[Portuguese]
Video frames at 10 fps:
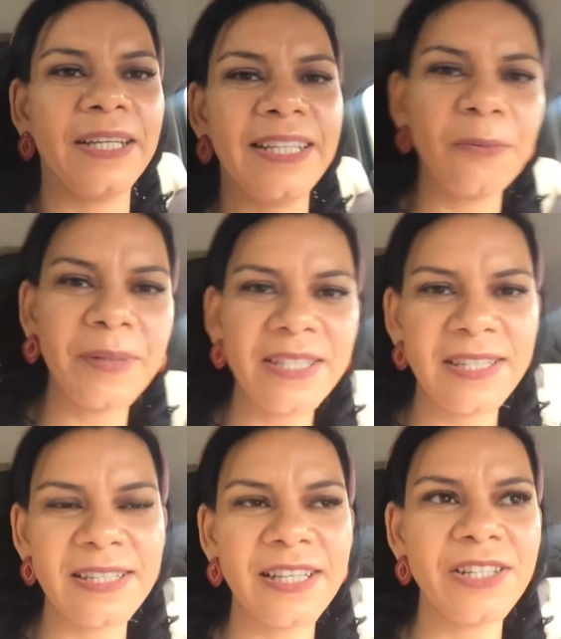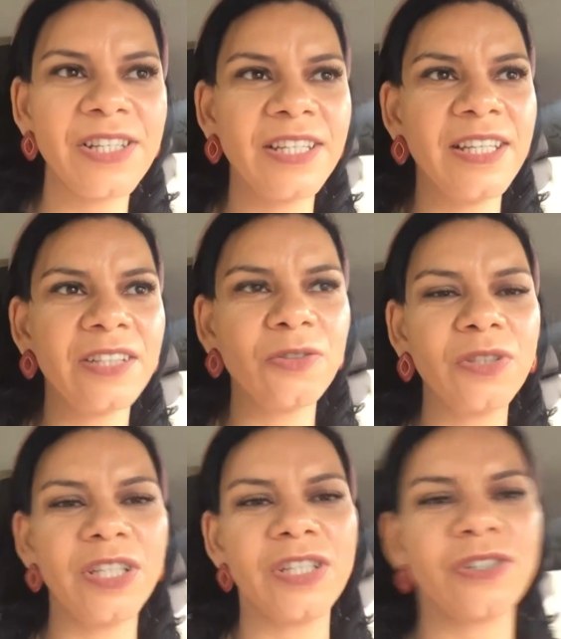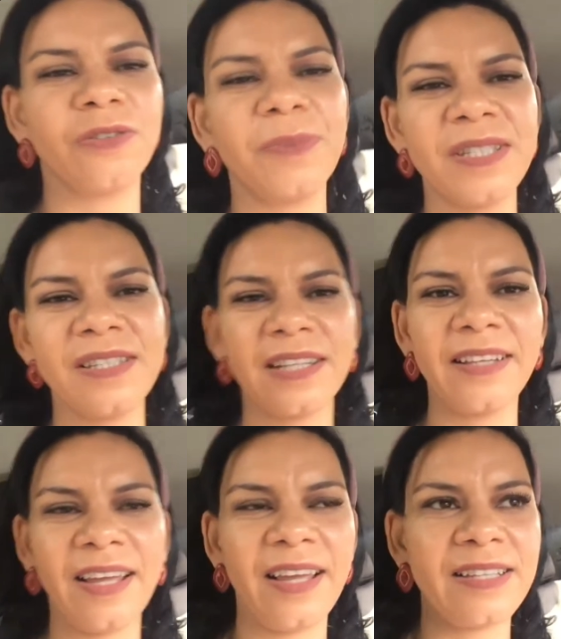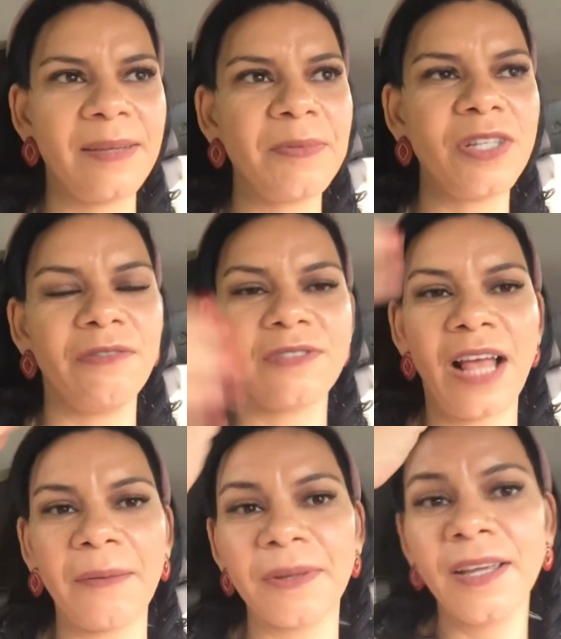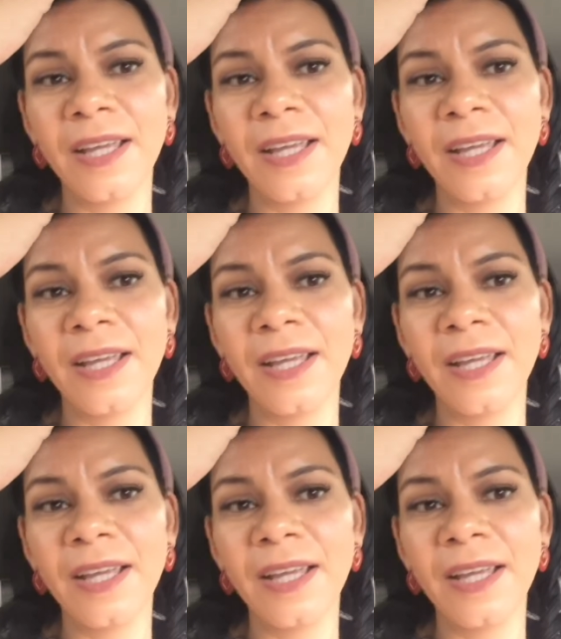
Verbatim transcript: que não precisa de guia turístico, não precisa ter receptivo, sabe?